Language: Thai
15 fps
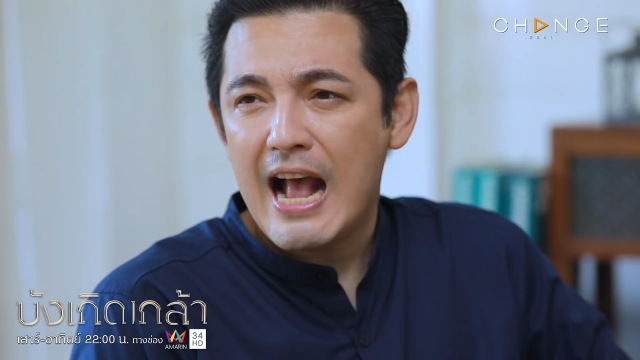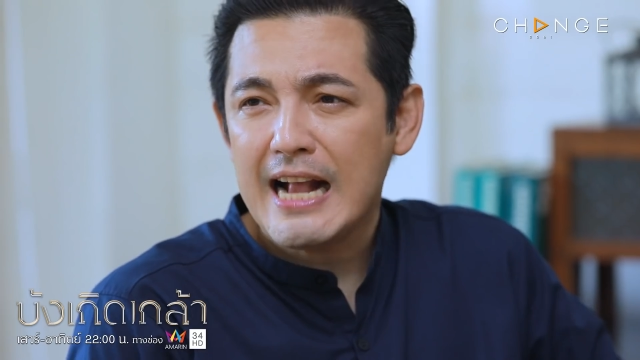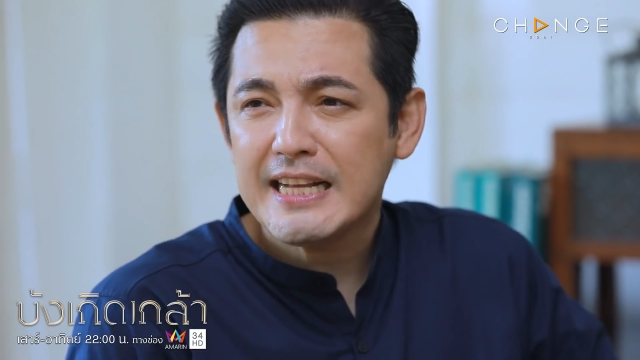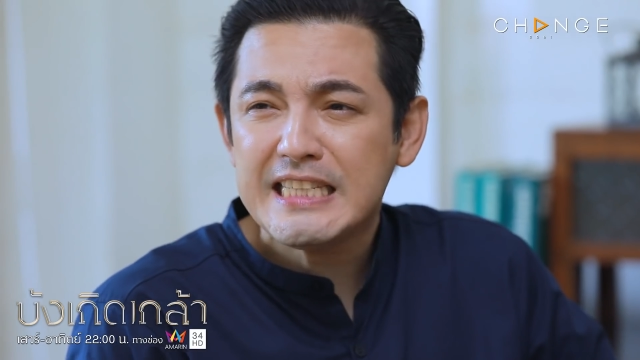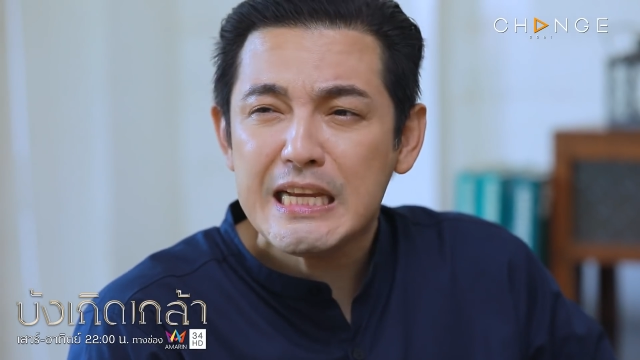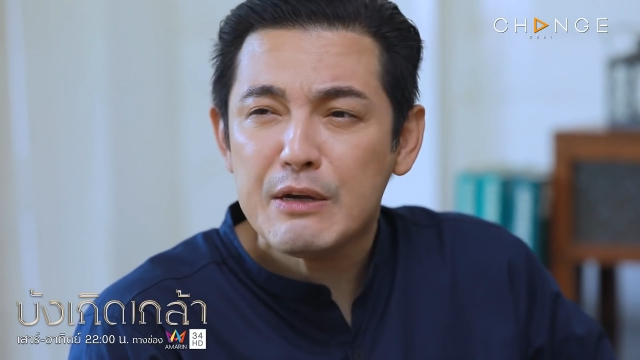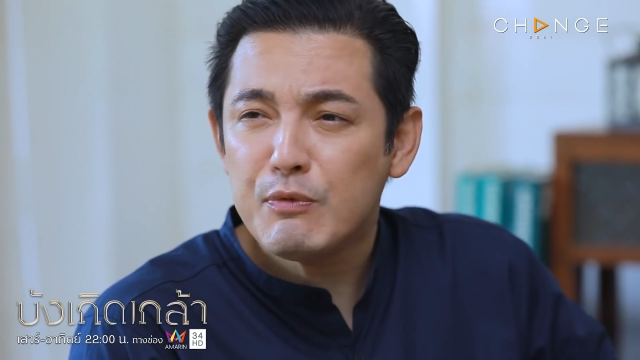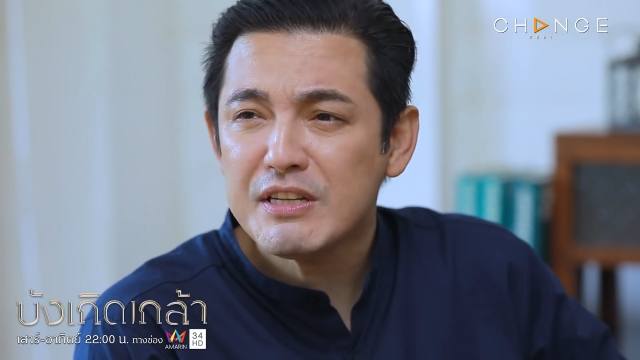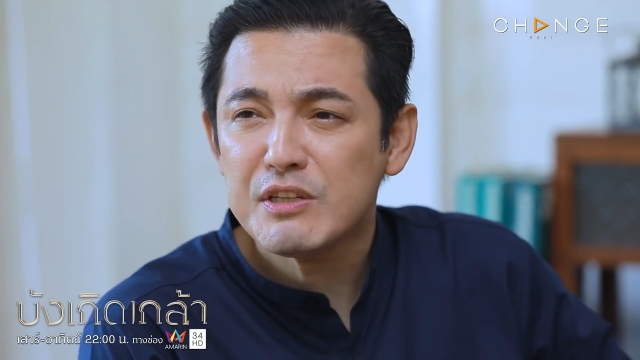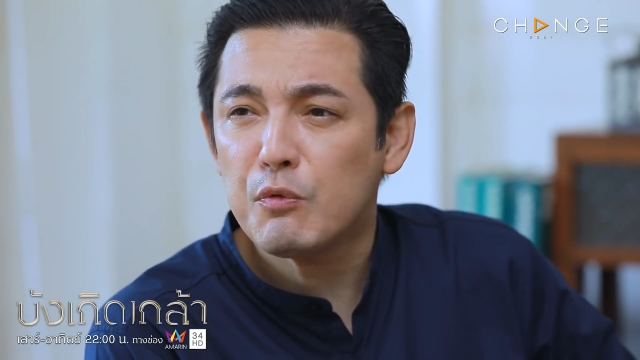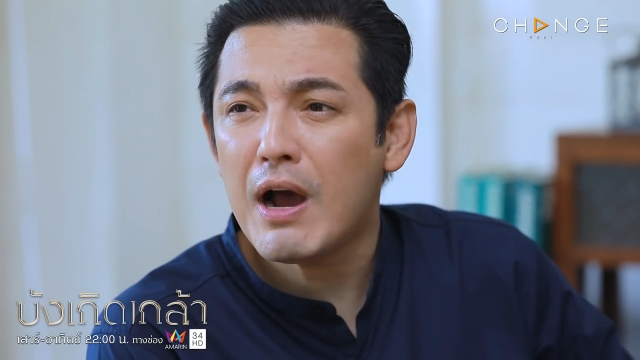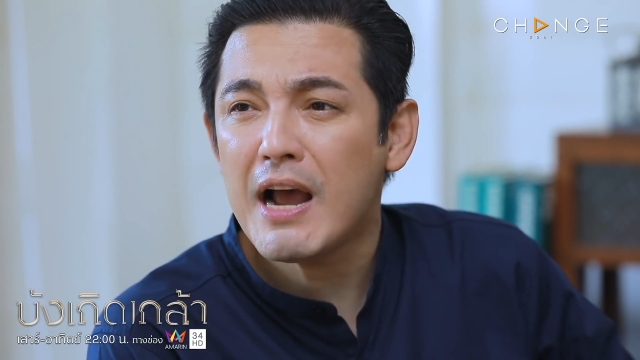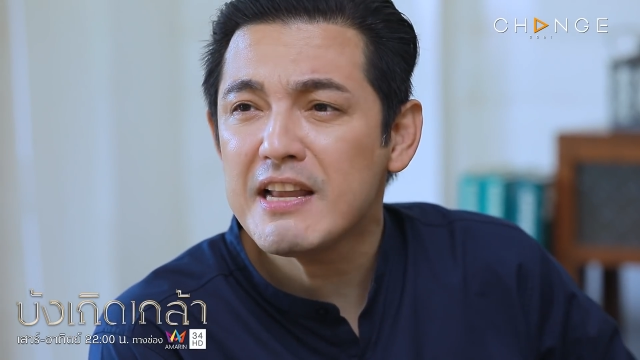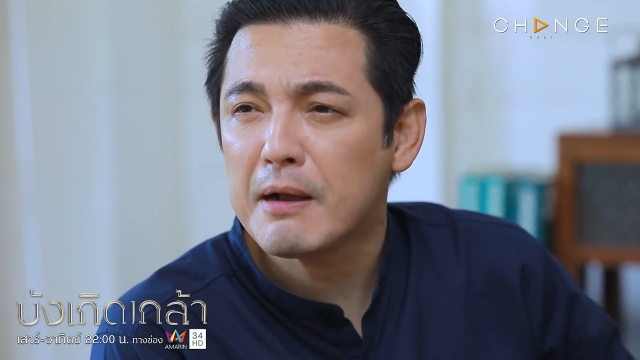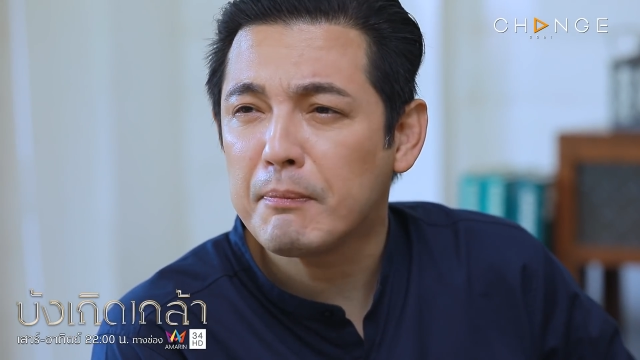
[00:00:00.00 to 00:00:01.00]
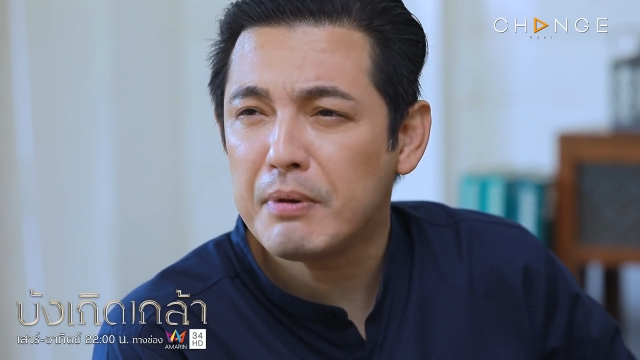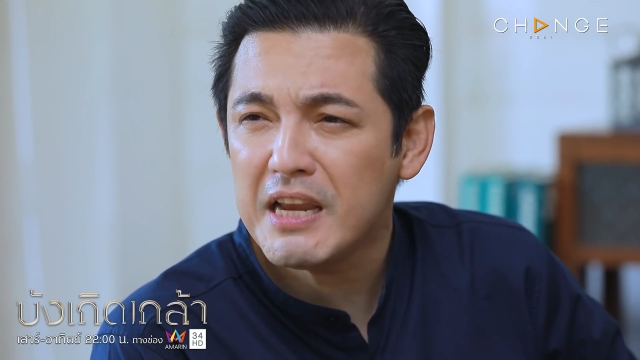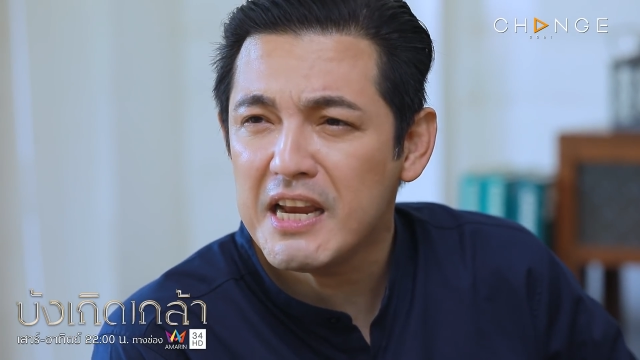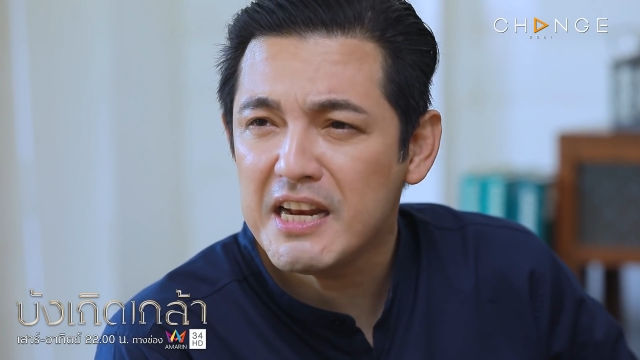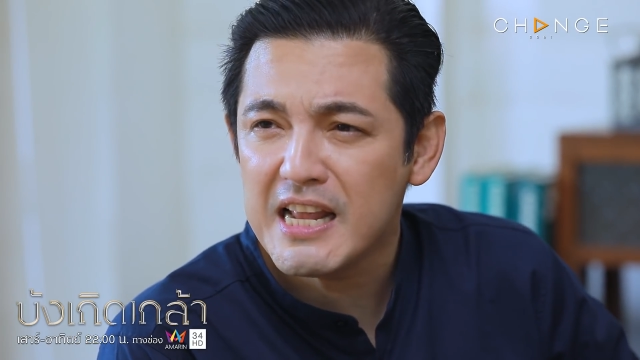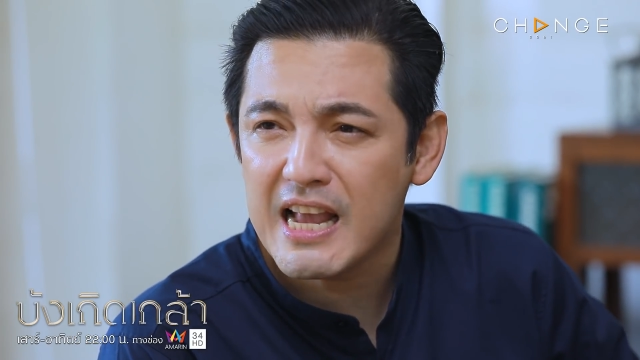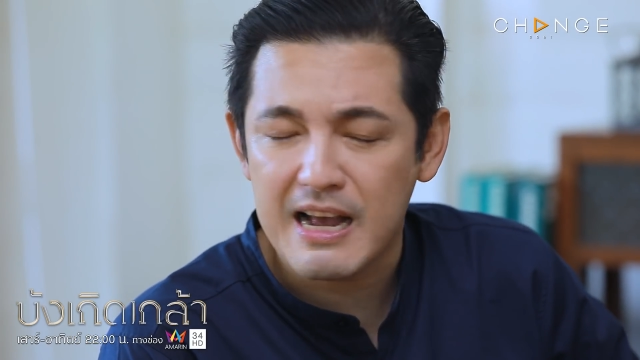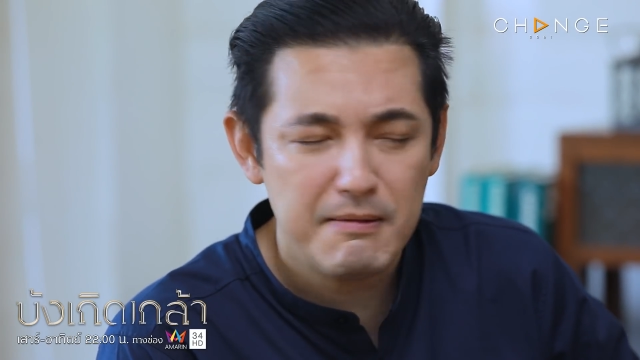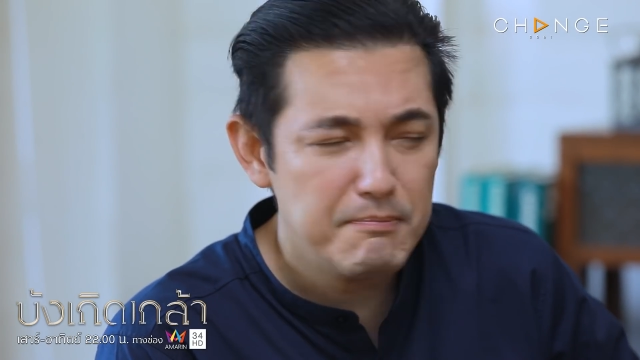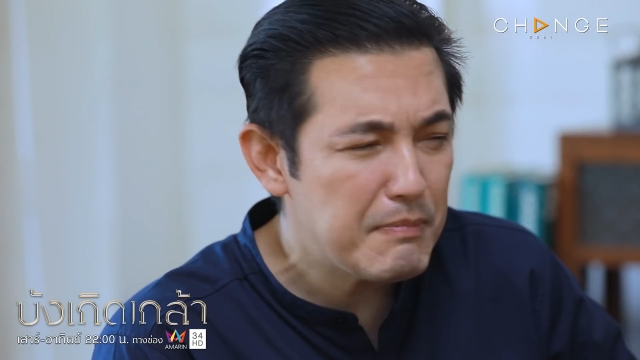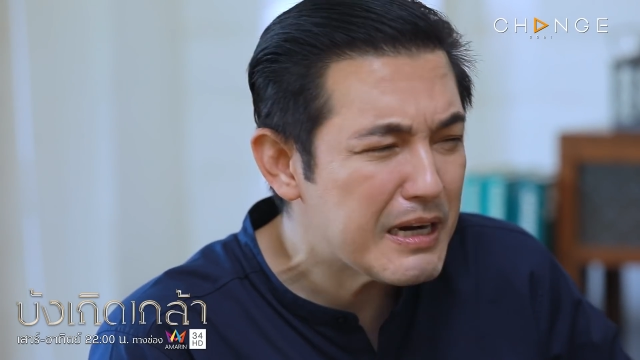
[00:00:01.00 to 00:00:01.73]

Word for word: อาชีพวิศวะอย่างพี่เนี่ย